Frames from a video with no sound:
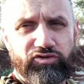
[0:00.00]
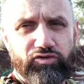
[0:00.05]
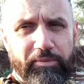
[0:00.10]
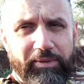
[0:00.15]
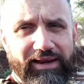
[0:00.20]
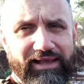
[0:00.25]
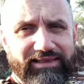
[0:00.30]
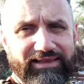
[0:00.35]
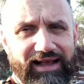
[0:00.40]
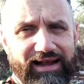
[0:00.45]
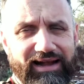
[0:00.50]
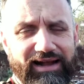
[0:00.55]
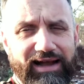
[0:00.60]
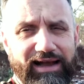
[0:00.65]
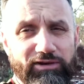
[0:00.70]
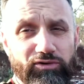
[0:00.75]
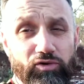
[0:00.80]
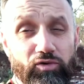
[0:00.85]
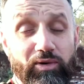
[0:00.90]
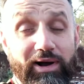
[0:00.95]
Super
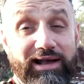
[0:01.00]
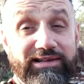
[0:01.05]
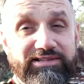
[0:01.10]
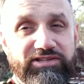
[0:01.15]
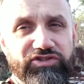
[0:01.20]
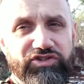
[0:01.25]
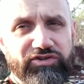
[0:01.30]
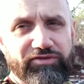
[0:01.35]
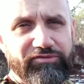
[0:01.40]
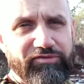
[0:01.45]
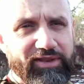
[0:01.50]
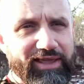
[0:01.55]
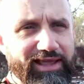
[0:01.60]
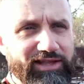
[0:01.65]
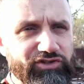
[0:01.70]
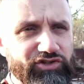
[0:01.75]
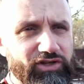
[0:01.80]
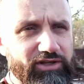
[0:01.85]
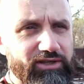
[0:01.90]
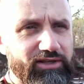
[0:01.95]
Atacado, quase de
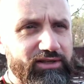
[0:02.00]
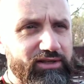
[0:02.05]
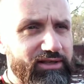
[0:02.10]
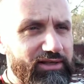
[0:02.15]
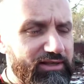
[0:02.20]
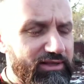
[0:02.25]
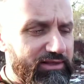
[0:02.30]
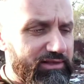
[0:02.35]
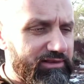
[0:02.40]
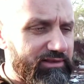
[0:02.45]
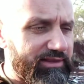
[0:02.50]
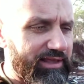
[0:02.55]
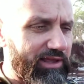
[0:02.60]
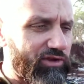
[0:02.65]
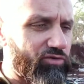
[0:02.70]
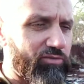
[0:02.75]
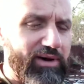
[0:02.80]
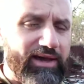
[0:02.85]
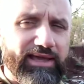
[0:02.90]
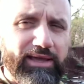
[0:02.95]
frente,
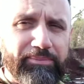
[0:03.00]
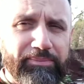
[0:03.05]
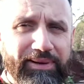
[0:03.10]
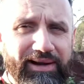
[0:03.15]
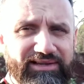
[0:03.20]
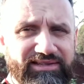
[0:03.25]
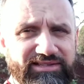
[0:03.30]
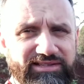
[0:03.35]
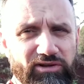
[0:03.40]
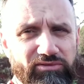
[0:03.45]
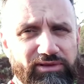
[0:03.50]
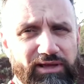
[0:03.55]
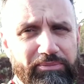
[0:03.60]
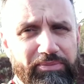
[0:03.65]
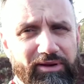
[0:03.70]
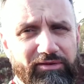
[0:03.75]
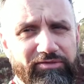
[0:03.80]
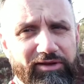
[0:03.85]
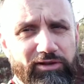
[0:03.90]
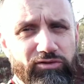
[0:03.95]
tem uma repartição da
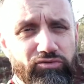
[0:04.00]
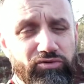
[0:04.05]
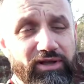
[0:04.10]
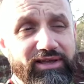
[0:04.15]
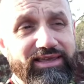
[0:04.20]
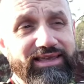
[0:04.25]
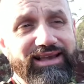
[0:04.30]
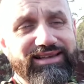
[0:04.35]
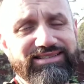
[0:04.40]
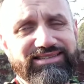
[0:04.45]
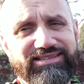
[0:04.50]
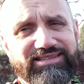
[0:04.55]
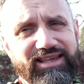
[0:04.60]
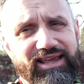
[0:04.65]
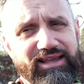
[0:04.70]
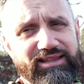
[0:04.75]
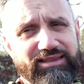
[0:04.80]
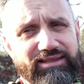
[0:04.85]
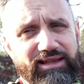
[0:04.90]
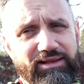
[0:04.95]
prefeitura que
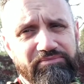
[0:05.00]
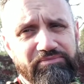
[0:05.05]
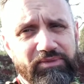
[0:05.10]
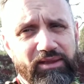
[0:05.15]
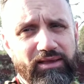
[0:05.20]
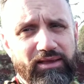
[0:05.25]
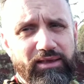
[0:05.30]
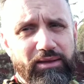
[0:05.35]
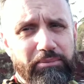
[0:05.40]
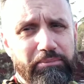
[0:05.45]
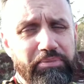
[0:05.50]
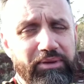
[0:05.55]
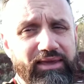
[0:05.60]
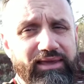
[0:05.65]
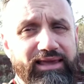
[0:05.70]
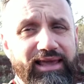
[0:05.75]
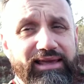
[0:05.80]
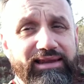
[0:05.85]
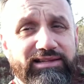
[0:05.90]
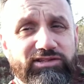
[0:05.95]
aceita
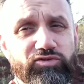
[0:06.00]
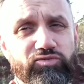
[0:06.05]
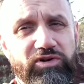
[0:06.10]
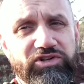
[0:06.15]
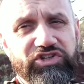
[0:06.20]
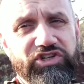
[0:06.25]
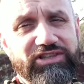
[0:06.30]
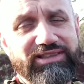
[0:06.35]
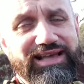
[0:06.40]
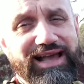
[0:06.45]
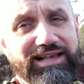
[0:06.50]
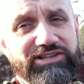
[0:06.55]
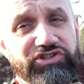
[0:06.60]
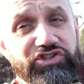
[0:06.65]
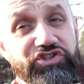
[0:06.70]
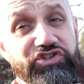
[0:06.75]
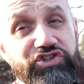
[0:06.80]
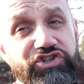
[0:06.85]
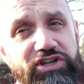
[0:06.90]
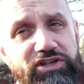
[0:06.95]
pequenas
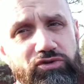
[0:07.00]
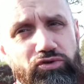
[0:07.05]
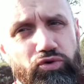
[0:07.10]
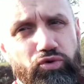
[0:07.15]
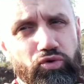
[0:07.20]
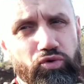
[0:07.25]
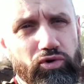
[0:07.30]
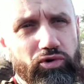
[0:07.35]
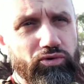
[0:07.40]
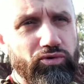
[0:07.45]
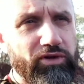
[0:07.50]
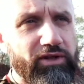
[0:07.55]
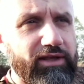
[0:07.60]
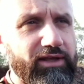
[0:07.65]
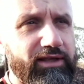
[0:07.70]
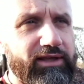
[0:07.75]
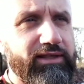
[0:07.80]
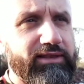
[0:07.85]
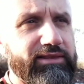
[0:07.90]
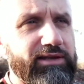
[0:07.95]
quantidades de entulho.
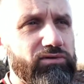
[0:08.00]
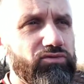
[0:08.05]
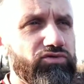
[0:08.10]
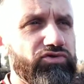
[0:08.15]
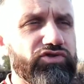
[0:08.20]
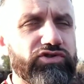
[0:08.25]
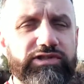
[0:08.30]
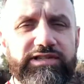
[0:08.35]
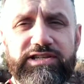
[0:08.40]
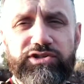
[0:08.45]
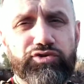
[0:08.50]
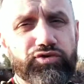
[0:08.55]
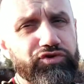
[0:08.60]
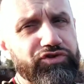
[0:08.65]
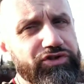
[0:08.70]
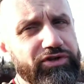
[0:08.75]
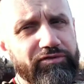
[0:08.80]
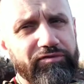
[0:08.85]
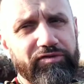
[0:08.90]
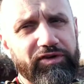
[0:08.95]
Então não se
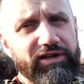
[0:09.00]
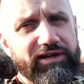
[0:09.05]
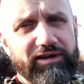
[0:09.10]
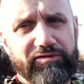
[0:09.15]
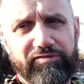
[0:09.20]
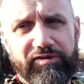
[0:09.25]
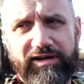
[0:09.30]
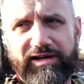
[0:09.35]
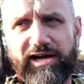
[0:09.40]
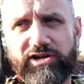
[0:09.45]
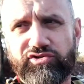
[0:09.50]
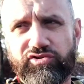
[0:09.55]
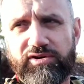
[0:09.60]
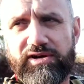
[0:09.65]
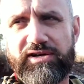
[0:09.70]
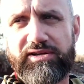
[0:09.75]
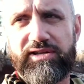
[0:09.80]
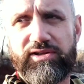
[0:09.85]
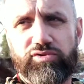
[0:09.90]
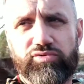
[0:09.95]
justifica ficar
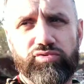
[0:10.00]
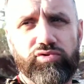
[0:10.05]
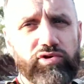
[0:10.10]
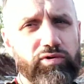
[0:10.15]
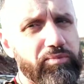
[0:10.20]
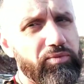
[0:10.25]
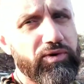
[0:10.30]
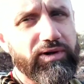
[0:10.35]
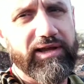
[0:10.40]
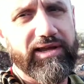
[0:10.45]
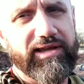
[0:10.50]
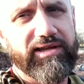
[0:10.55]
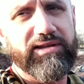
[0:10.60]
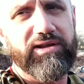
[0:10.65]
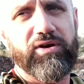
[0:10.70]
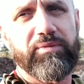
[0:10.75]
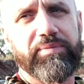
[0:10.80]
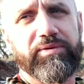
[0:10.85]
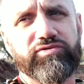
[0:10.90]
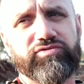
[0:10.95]
jogando entulho por aqui
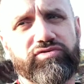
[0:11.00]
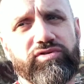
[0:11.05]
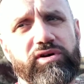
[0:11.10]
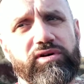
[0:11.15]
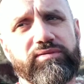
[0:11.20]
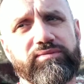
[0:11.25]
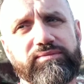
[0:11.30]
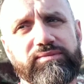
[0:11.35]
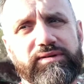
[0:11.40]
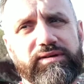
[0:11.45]
não, pessoal.